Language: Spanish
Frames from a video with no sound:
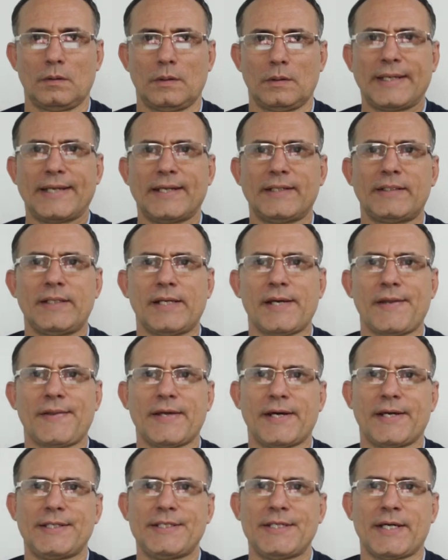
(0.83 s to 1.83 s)
En el día
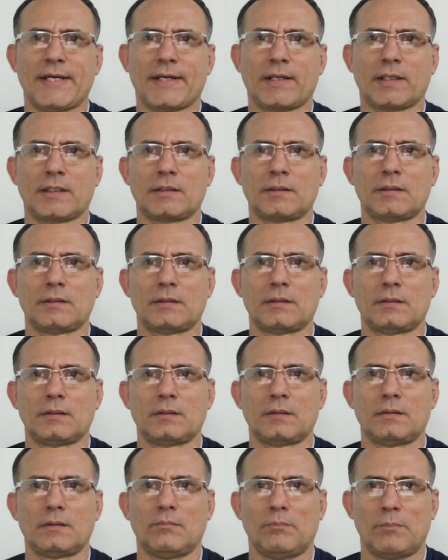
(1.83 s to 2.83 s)
de ayer,
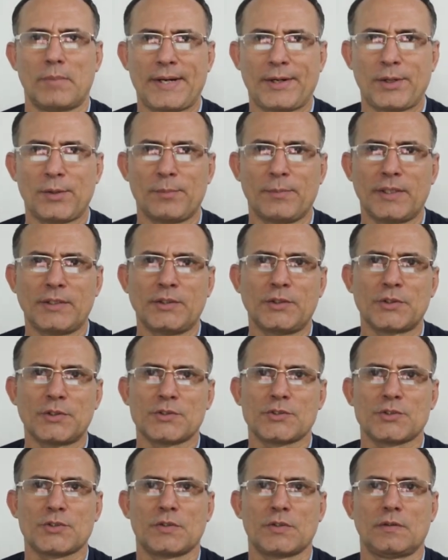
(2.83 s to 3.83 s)
varios
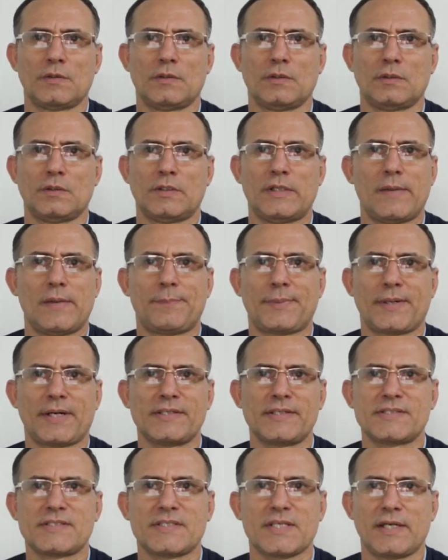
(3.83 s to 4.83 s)
medios de
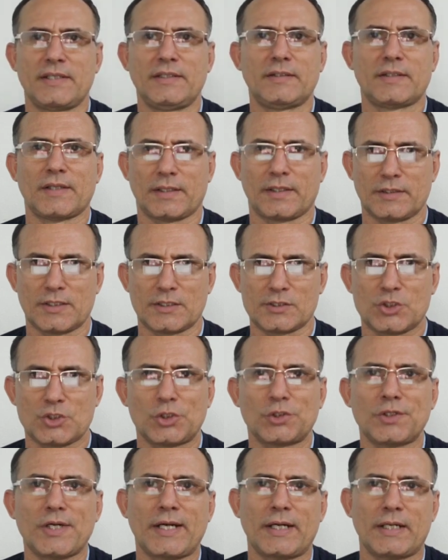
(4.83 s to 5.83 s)
prensa
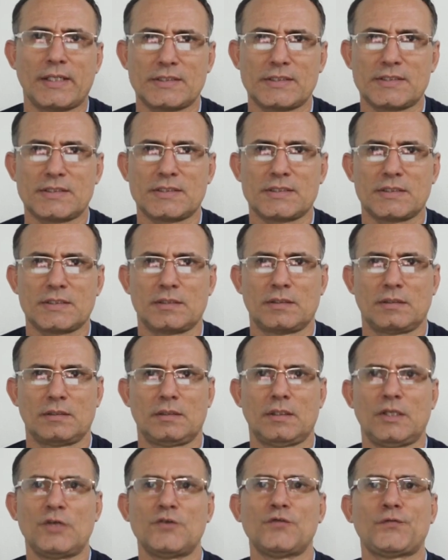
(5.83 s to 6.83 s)
internacionales
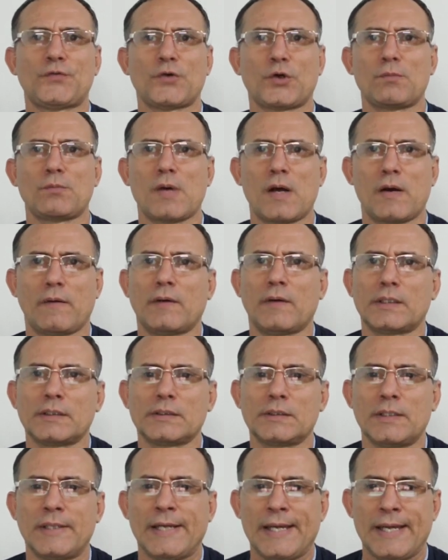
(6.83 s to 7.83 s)

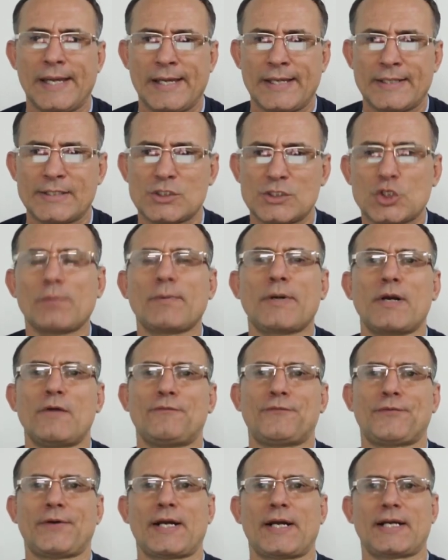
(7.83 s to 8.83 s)
informaban sobre el
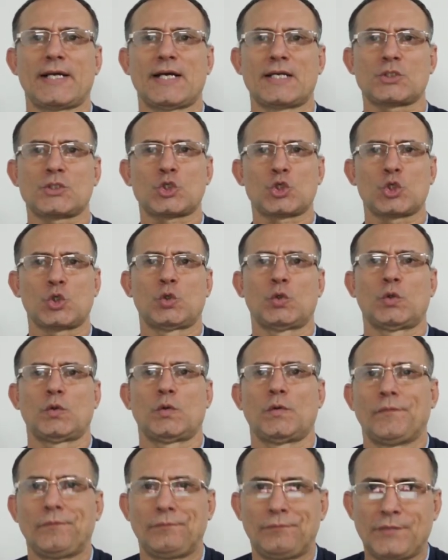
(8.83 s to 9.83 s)
fracaso
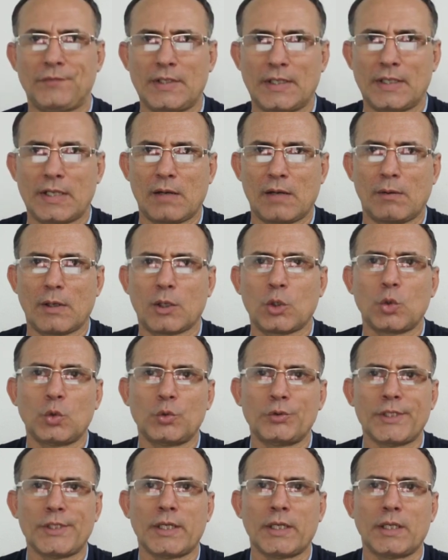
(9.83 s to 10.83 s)
de la
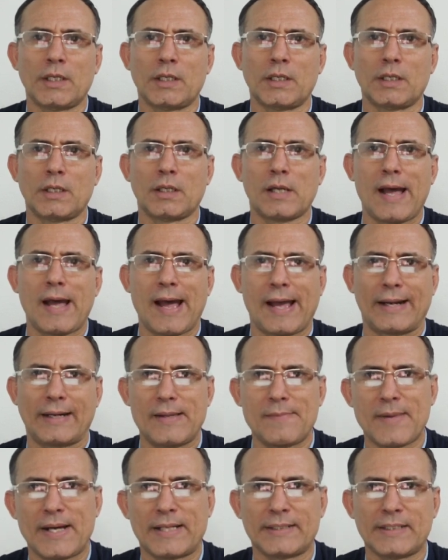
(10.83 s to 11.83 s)
vacuna
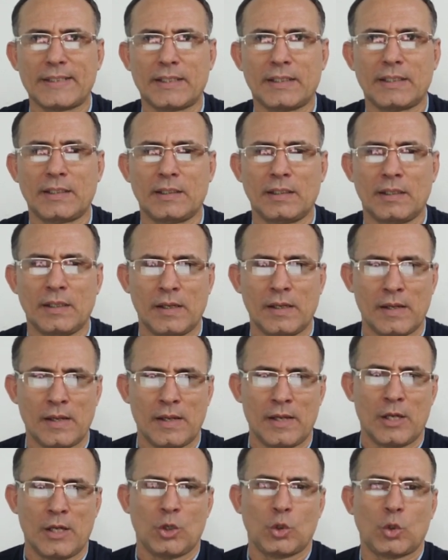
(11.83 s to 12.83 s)
alemana
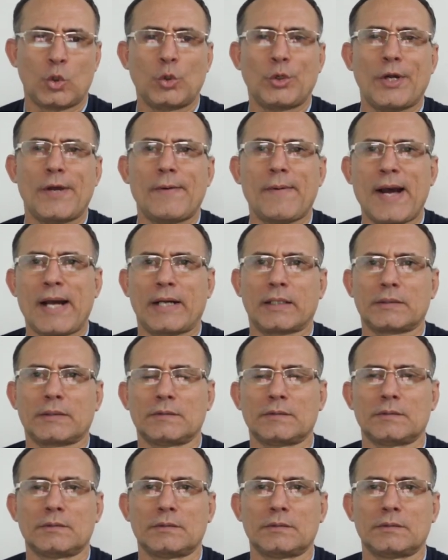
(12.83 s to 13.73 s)
CureVac,